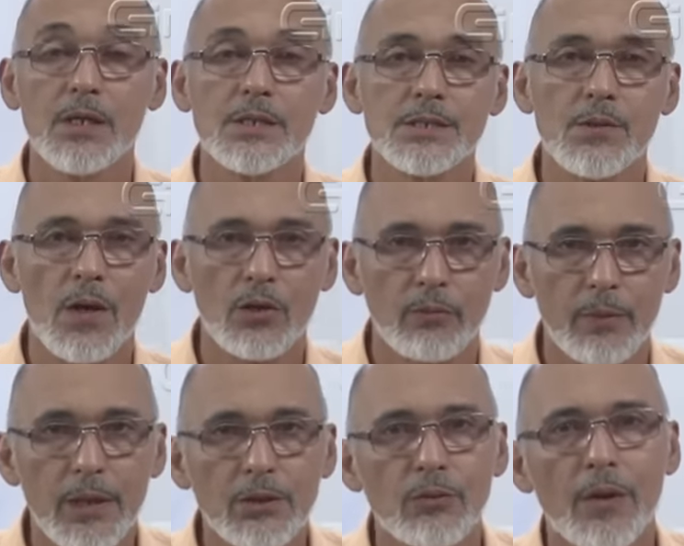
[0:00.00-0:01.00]
Seu
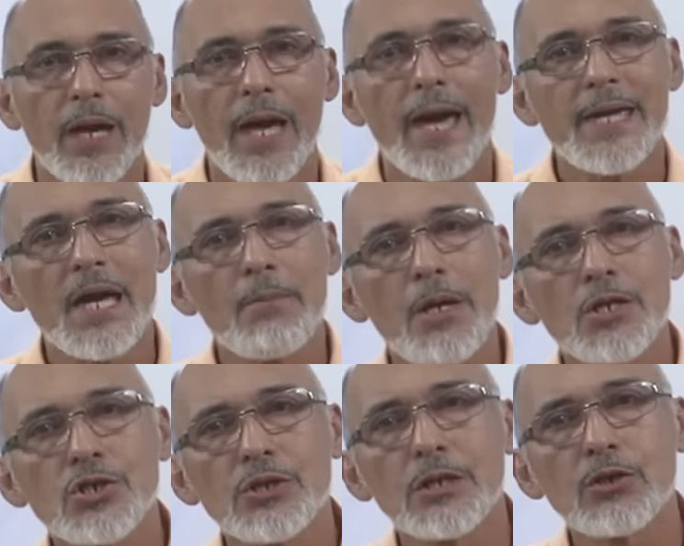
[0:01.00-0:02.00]
argumento é que, à
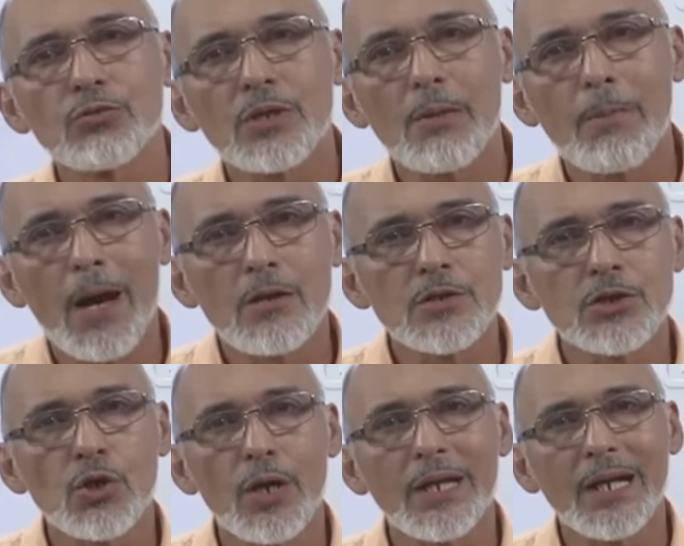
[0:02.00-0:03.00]
medida que o trabalho se
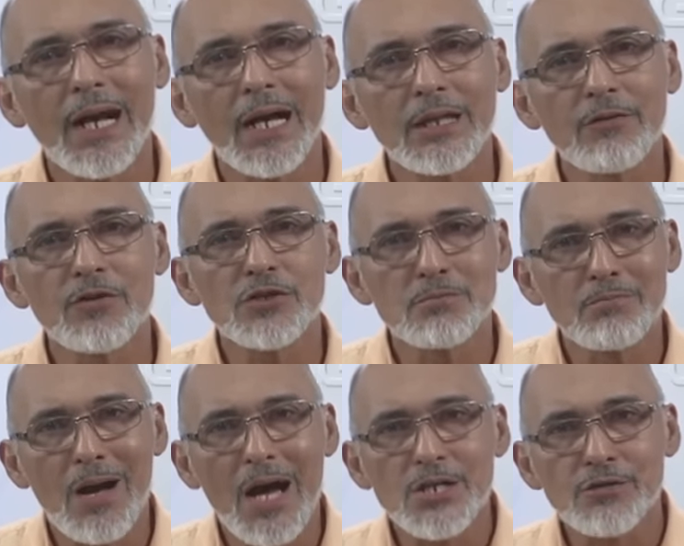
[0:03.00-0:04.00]
torna cada vez
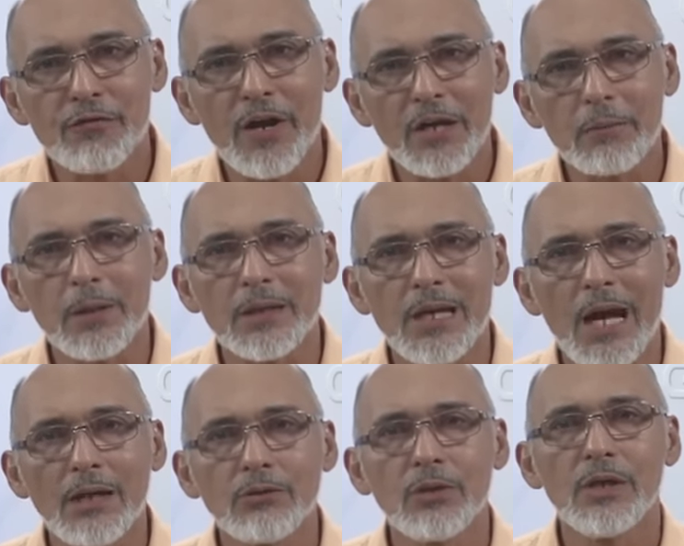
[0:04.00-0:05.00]
mais
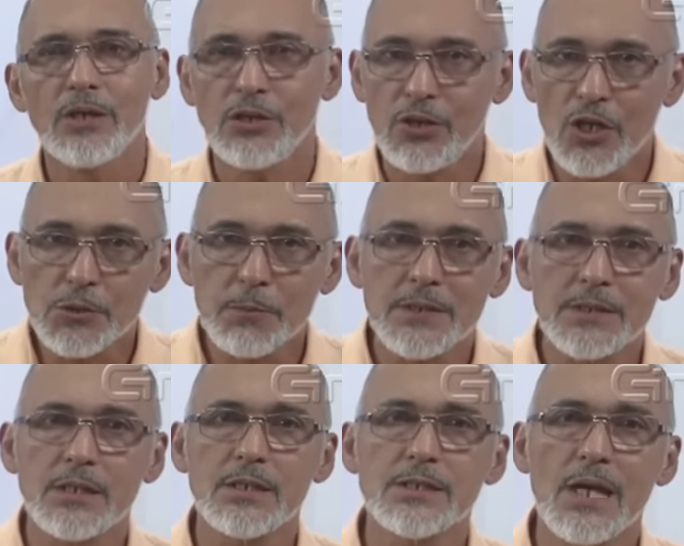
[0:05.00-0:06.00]
fragmentado e
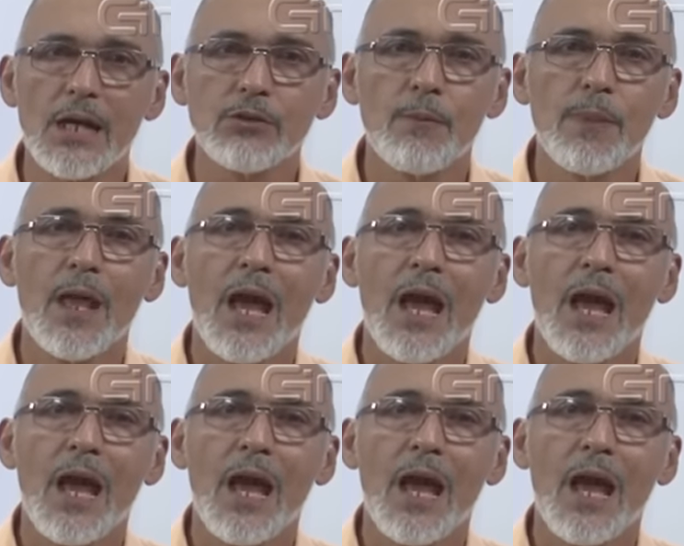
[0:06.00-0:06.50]
especializado,